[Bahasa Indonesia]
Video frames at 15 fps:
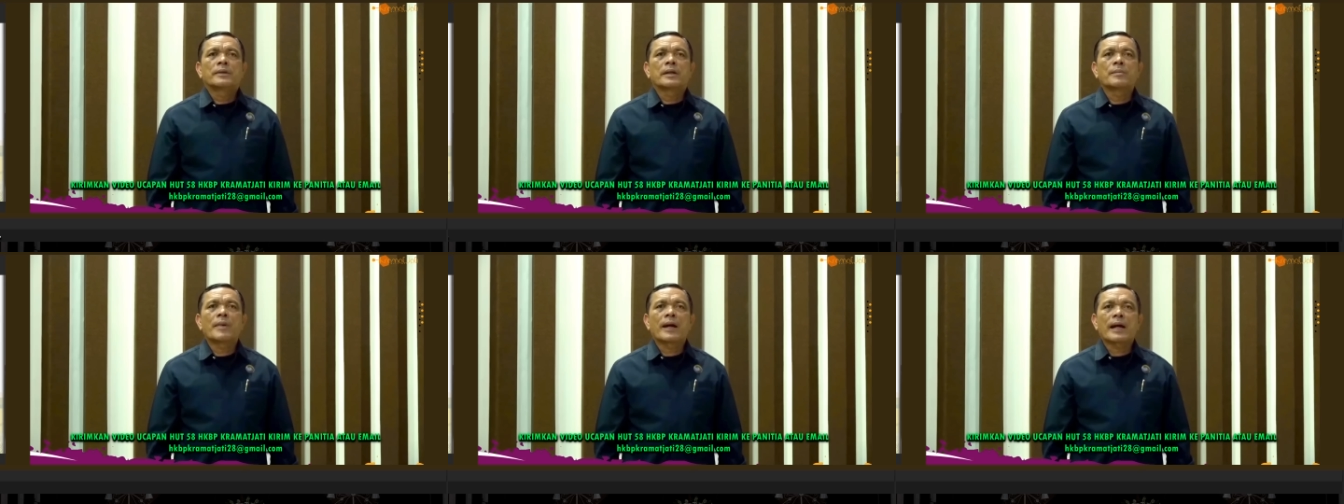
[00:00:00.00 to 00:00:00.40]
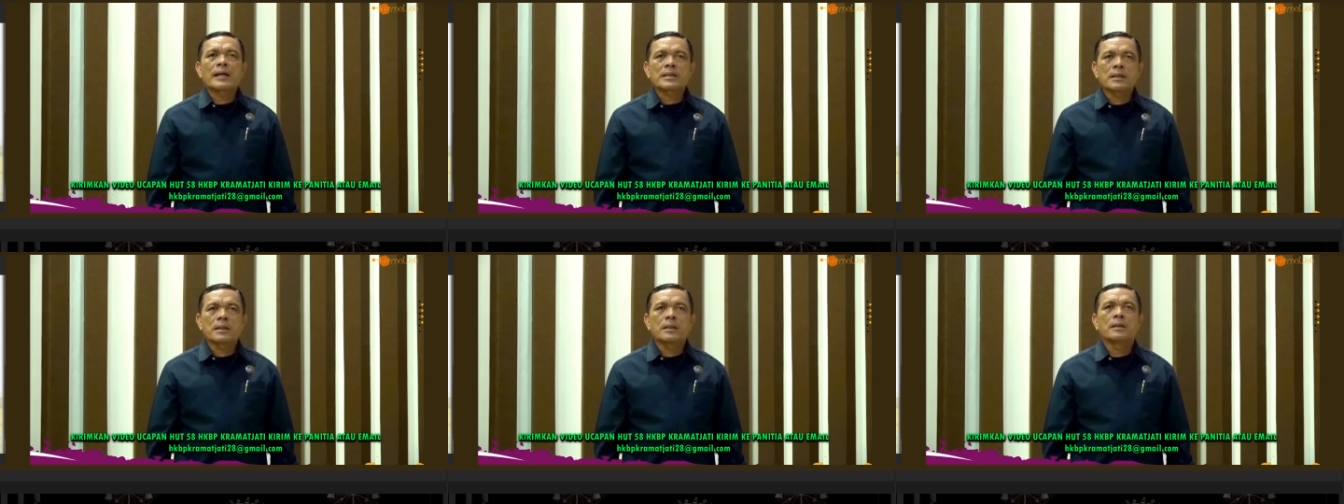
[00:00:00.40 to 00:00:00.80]
Terima
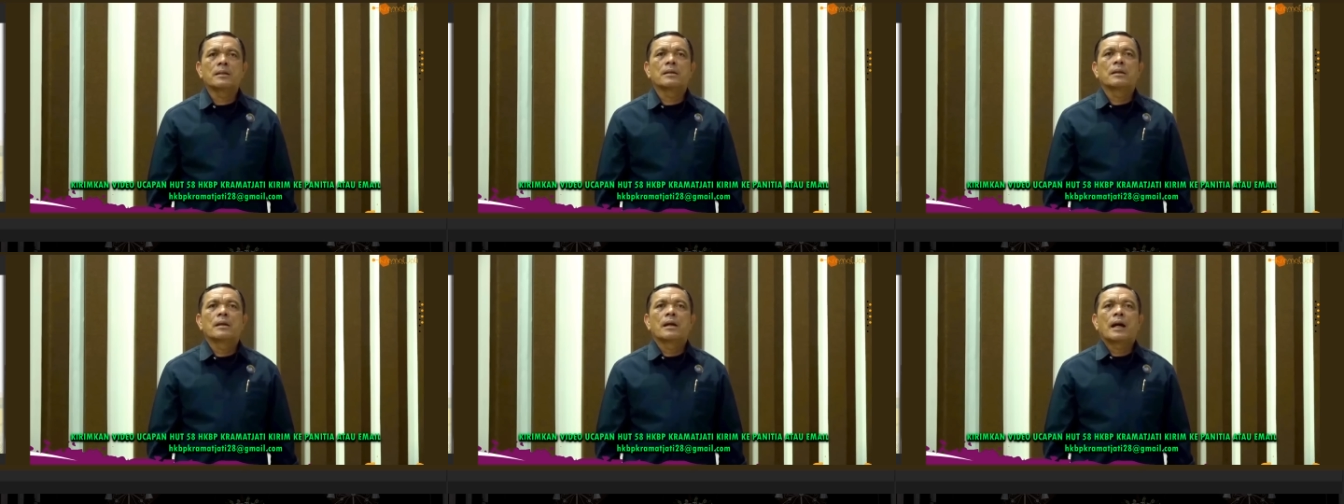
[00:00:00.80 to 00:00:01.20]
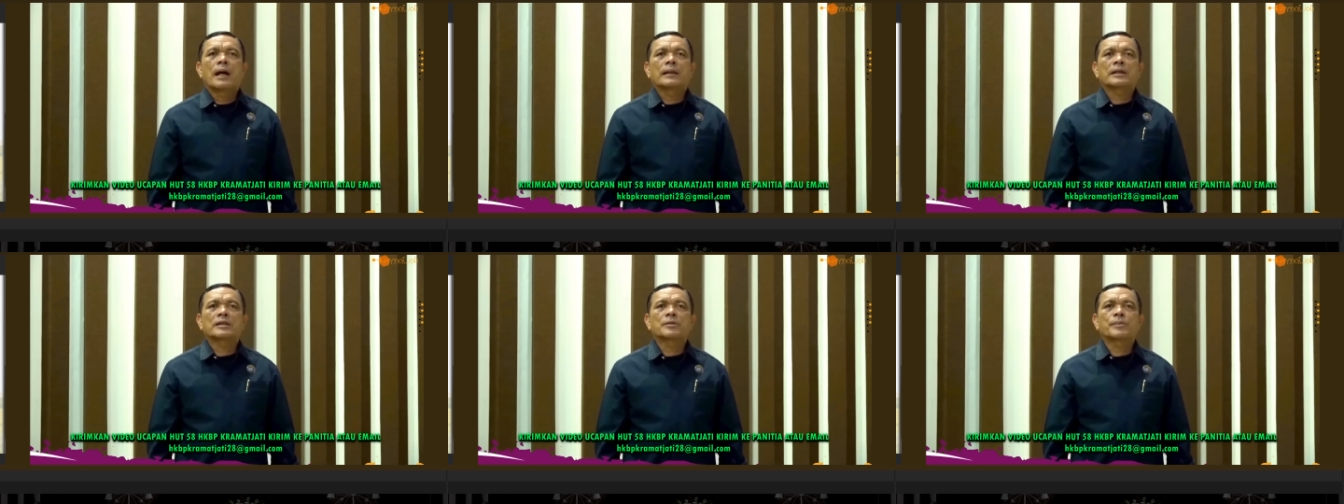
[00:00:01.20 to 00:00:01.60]
kasih
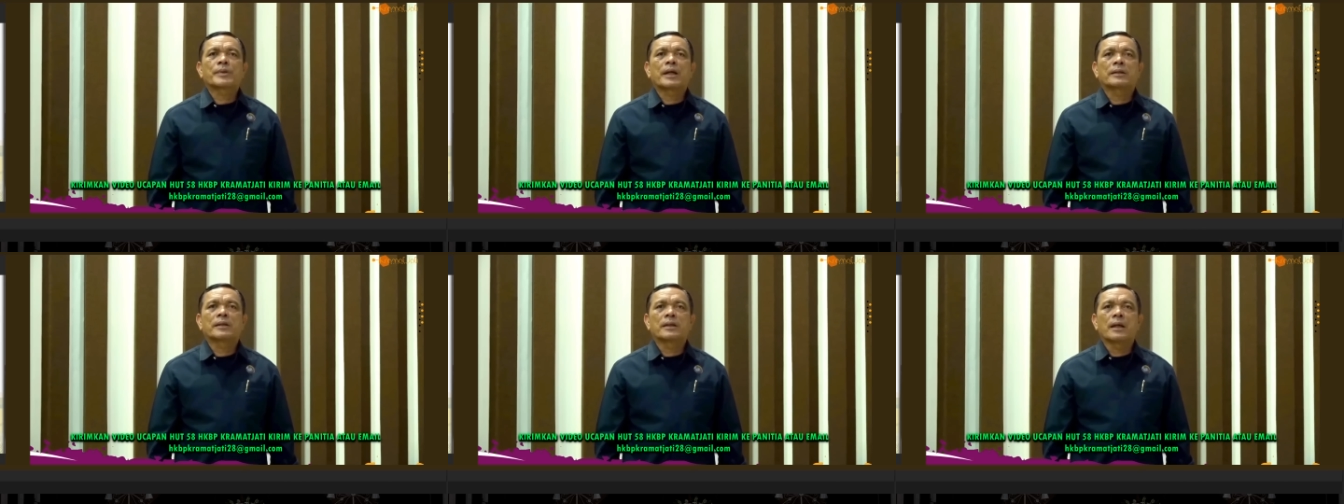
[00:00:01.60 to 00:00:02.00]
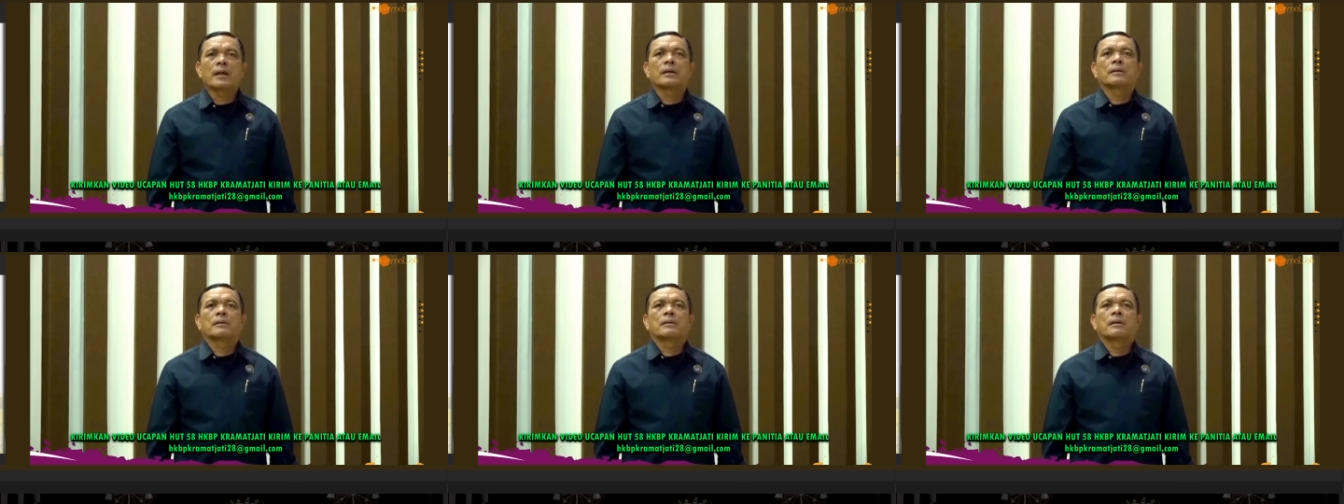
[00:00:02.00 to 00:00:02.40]
atas
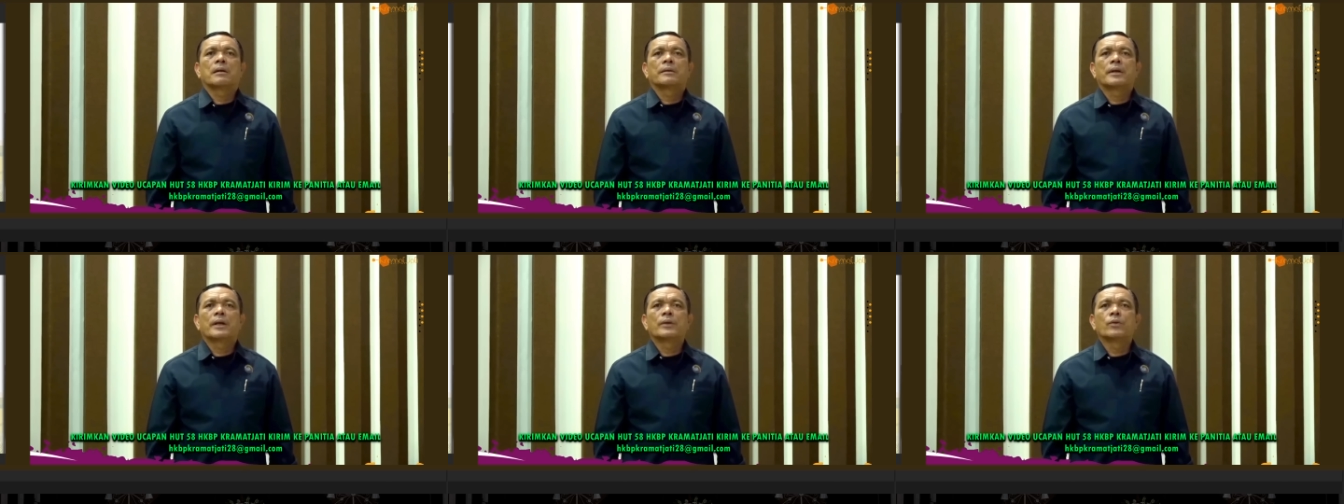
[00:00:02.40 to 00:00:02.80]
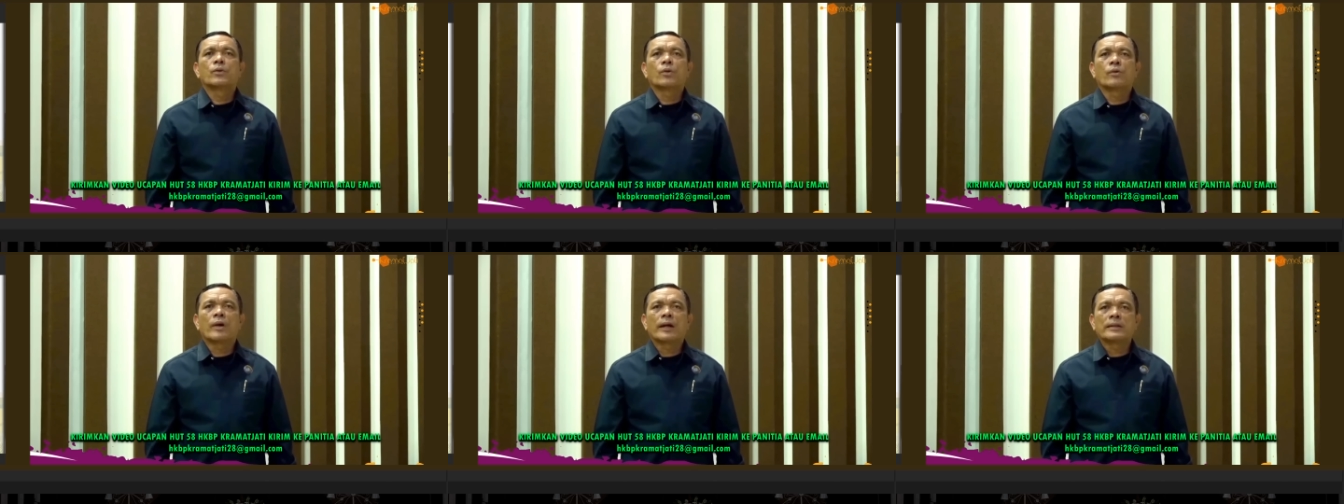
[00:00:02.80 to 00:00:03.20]
perhatian dan
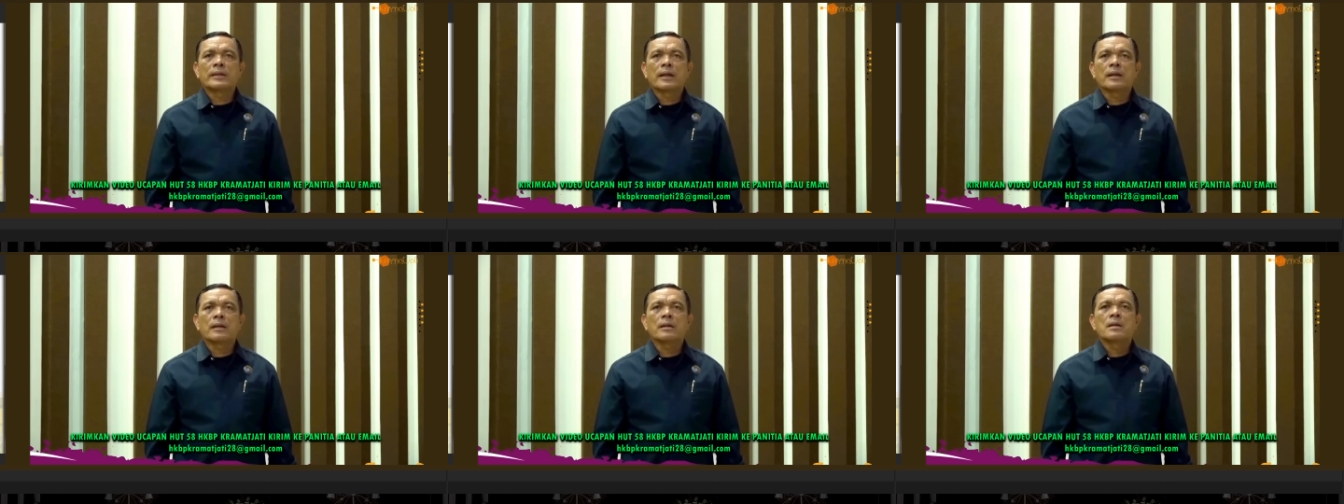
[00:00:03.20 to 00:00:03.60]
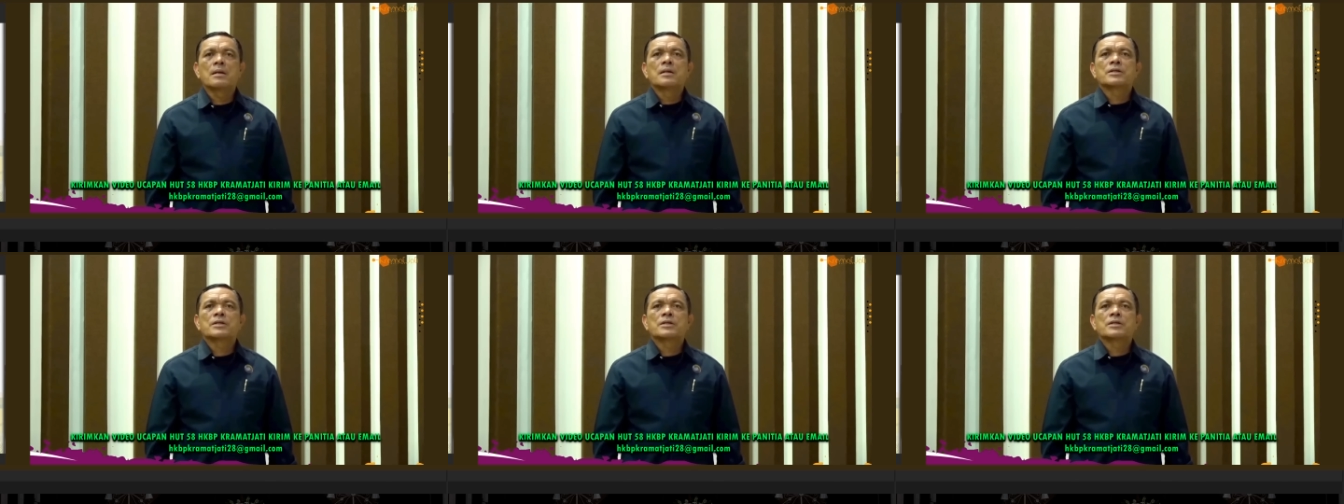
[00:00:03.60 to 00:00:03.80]
dukungannya.